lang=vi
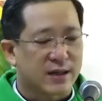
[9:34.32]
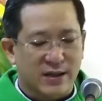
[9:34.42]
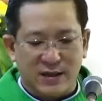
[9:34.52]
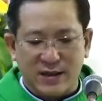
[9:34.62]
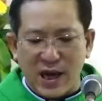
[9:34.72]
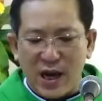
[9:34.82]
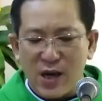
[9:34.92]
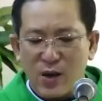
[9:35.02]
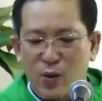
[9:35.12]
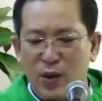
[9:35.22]
Cha
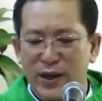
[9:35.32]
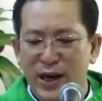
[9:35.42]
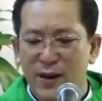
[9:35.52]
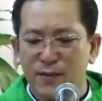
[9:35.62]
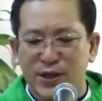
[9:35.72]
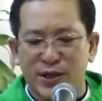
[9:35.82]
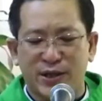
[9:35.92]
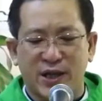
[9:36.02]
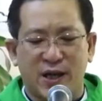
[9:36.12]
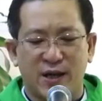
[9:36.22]
của anh em trên
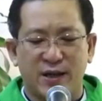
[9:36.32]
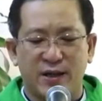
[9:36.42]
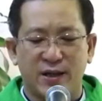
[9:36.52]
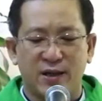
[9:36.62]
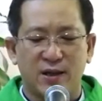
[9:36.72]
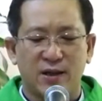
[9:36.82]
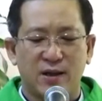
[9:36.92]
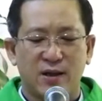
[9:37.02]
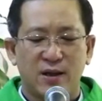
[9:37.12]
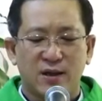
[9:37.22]
trời
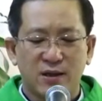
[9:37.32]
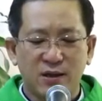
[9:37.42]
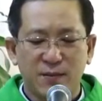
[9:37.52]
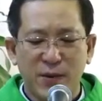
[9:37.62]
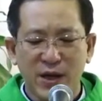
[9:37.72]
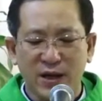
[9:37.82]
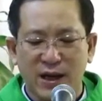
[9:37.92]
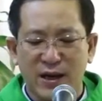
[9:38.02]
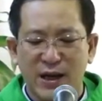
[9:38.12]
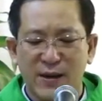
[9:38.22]
thừa biết
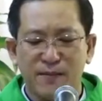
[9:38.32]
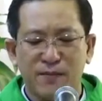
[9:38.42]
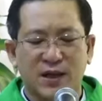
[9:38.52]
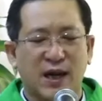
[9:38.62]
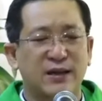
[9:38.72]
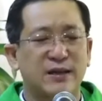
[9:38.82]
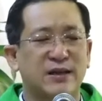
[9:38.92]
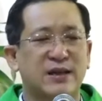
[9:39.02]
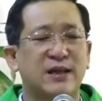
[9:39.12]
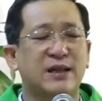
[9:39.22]
anh em cần
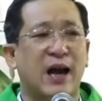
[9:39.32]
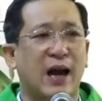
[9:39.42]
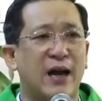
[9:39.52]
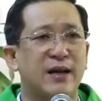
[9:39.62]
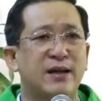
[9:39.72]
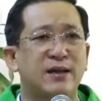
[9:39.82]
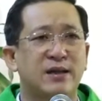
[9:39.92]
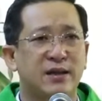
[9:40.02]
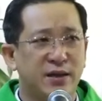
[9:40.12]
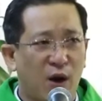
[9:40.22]
tất cả những
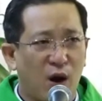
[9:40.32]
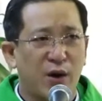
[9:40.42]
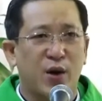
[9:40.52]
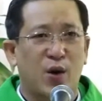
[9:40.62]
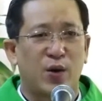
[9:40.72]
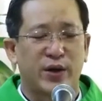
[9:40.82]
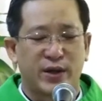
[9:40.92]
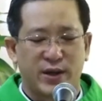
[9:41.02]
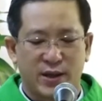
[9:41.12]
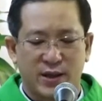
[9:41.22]
thứ đó rồi.
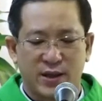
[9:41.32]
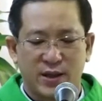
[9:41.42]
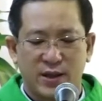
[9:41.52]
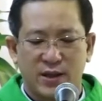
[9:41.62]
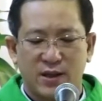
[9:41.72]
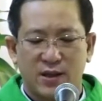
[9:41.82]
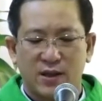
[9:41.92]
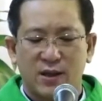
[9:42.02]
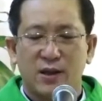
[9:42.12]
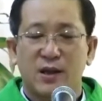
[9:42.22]

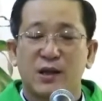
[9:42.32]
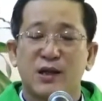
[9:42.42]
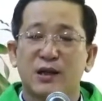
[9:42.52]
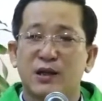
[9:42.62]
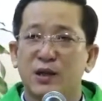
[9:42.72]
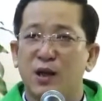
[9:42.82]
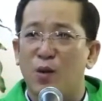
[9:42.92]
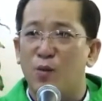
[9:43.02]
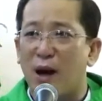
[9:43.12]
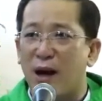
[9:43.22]
Nhưng thưa
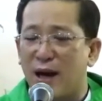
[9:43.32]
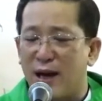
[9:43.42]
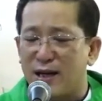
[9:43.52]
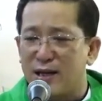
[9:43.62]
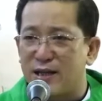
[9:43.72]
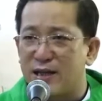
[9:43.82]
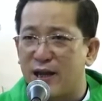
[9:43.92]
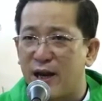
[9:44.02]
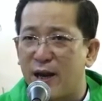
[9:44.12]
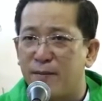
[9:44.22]
ông bà, anh chị
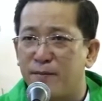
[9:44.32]
em,